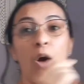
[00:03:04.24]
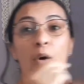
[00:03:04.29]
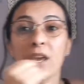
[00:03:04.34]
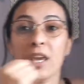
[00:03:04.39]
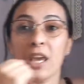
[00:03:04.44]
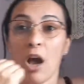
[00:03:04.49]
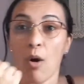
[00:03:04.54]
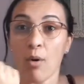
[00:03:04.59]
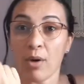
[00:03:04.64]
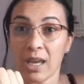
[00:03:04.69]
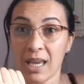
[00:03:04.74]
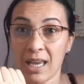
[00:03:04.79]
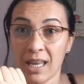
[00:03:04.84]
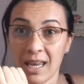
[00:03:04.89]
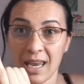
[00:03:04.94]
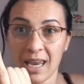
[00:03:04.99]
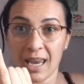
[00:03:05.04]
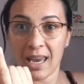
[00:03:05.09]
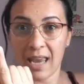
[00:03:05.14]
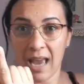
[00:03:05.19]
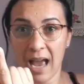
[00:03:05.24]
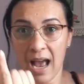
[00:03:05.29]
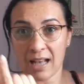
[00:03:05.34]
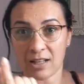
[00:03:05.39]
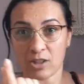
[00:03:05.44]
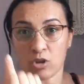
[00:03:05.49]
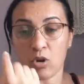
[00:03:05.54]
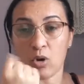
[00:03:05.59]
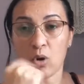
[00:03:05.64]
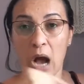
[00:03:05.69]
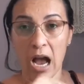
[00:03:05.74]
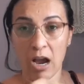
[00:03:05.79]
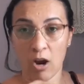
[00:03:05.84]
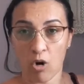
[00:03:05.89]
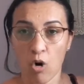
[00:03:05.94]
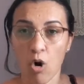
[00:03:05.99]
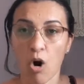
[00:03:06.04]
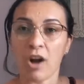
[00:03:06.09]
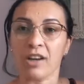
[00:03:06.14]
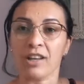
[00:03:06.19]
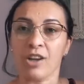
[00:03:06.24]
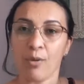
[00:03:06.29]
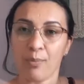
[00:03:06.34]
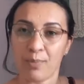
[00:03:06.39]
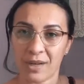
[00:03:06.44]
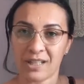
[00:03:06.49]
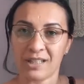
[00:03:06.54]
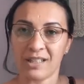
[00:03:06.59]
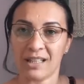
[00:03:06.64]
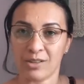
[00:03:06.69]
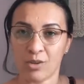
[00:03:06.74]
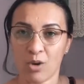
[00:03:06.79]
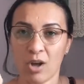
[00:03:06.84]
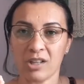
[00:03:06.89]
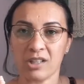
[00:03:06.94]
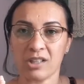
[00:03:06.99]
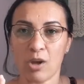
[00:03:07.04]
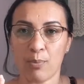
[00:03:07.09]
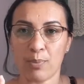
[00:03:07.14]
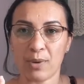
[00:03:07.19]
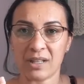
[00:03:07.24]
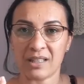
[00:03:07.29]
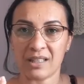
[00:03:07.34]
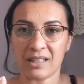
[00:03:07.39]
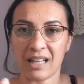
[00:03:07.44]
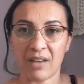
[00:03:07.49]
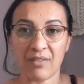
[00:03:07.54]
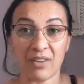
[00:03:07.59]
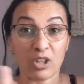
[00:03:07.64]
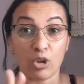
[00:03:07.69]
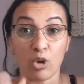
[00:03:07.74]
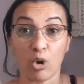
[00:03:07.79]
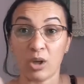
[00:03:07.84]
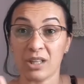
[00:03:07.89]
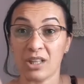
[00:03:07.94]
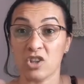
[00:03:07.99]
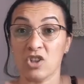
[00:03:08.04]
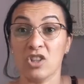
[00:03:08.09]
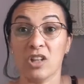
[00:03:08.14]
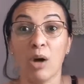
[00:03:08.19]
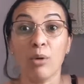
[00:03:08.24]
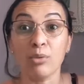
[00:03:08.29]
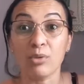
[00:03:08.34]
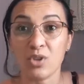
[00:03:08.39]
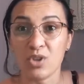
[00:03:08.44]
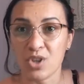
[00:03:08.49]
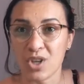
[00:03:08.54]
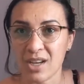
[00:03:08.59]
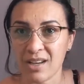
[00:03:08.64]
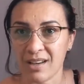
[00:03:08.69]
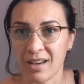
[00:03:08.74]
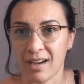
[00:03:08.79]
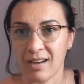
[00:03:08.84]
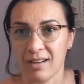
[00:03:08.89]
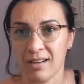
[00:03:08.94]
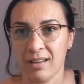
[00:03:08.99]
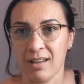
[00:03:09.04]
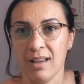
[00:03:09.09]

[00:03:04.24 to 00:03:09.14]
o que eu queria, a cor que eu precis, as cores que eu precisava, todas não tinha.